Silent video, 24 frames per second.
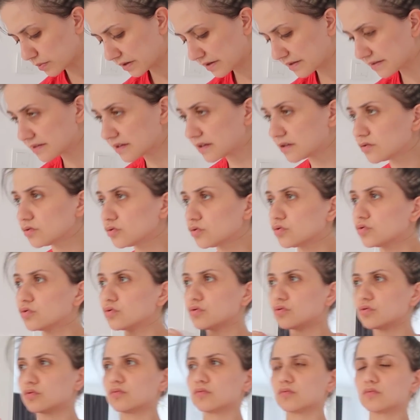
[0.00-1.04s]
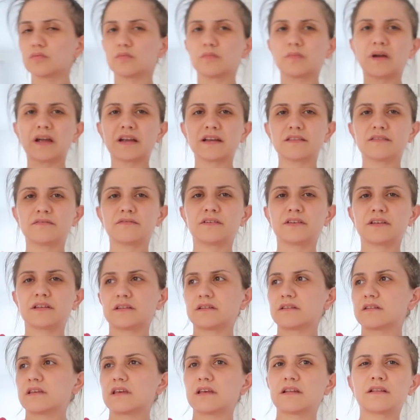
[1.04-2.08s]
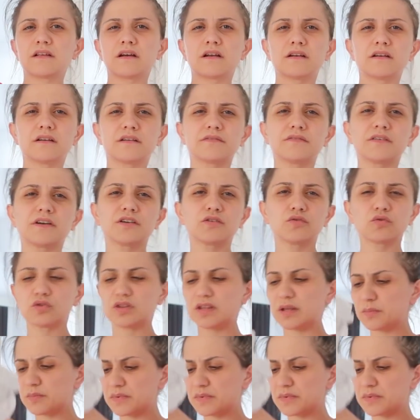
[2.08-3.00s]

Bazen şu merdivenin kenarları var ya o